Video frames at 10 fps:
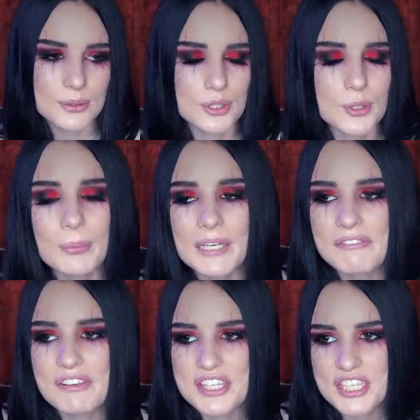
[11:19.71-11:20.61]
у нее были
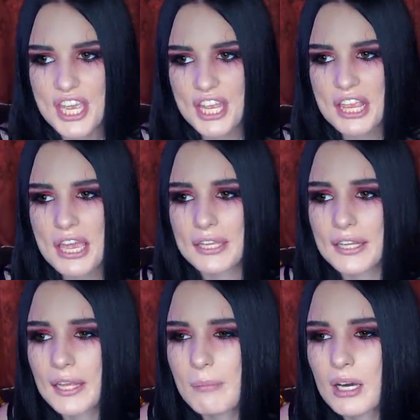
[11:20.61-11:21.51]
видения,
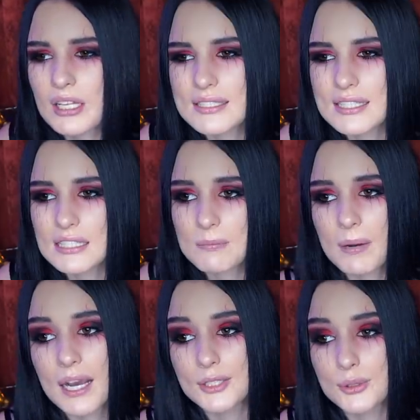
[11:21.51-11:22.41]
она не могла
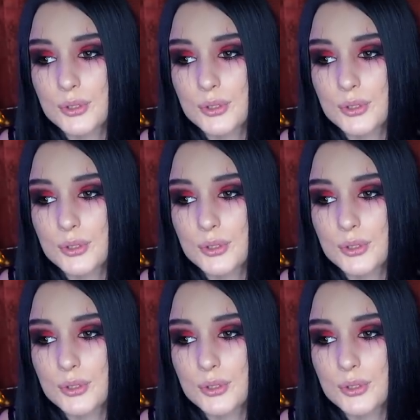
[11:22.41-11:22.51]
засыпать,